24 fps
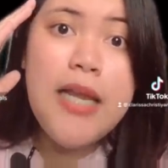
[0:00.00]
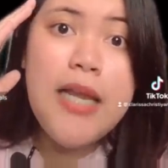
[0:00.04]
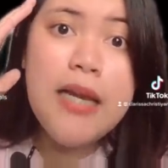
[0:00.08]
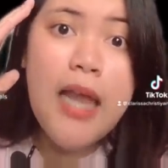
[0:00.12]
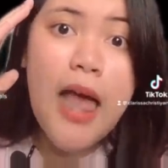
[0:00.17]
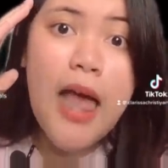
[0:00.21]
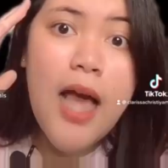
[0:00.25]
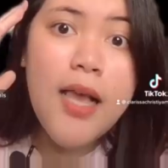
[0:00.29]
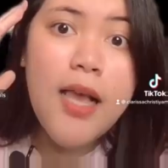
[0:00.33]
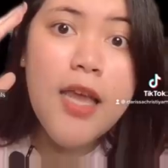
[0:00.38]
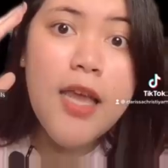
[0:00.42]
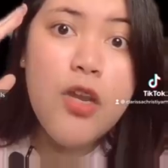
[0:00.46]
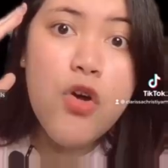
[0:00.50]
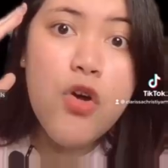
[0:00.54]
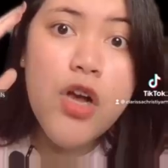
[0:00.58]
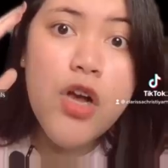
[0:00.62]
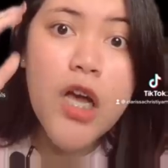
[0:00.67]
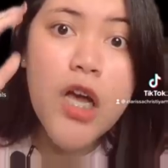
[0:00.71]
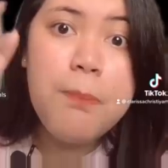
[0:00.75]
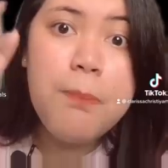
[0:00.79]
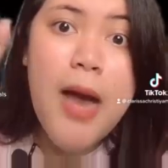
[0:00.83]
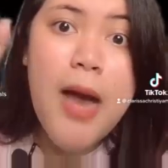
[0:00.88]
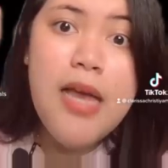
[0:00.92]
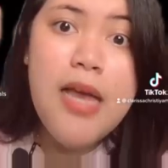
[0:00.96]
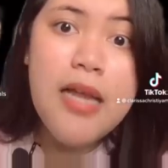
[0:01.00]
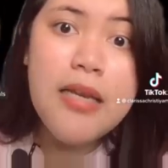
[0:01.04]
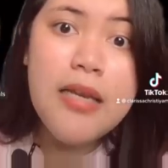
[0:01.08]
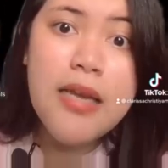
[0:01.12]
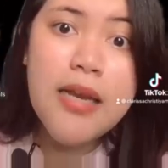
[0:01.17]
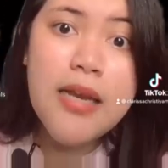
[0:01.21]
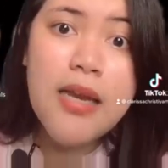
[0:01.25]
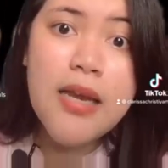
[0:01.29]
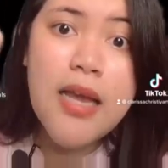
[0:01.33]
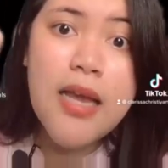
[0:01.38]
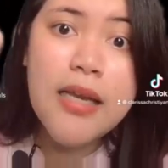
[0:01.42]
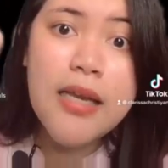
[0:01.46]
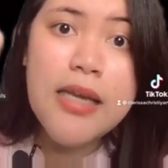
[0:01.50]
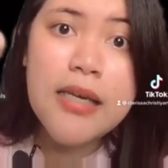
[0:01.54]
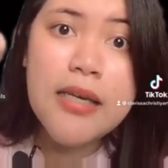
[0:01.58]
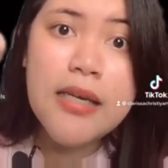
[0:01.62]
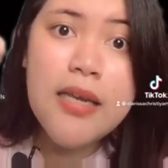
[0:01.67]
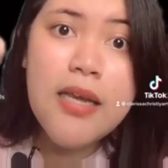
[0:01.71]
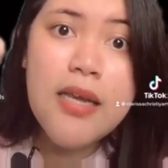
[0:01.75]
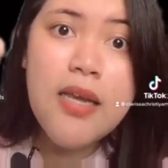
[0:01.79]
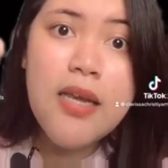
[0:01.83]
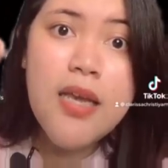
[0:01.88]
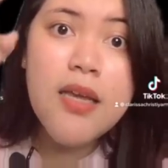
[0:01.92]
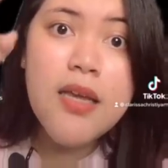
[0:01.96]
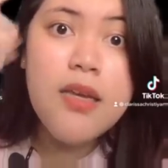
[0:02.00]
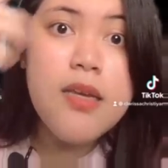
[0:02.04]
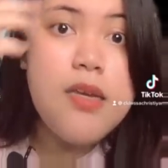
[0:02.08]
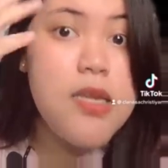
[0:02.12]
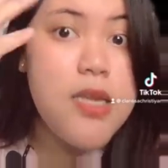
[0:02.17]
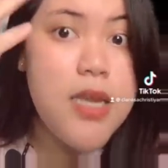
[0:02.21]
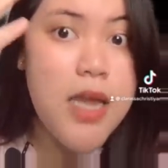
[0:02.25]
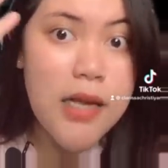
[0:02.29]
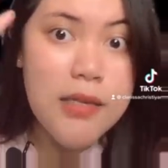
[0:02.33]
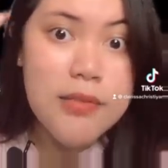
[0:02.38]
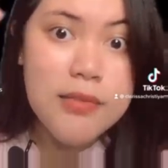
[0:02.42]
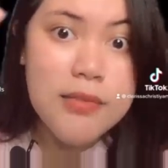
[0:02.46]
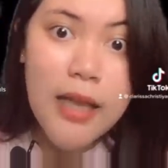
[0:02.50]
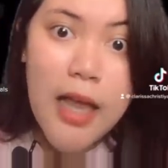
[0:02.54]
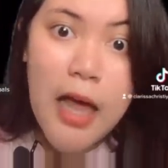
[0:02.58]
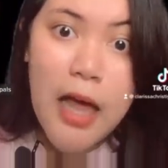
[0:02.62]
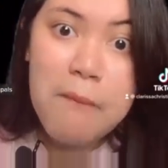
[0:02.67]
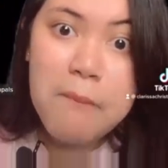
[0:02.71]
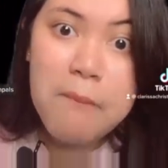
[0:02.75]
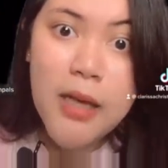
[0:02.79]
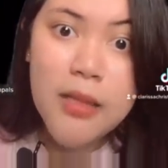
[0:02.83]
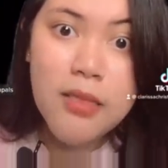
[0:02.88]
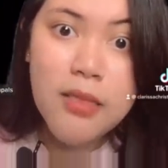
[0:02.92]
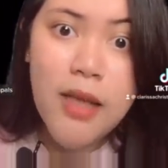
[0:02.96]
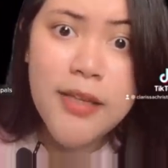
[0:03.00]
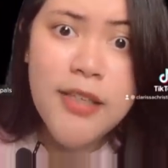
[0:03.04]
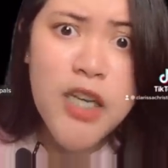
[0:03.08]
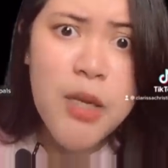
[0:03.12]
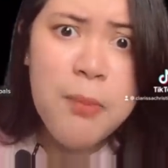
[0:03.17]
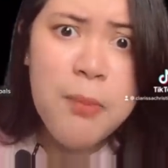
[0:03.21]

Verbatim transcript: lagi dong ke badannya dan akhirnya dia selamat nggak jadi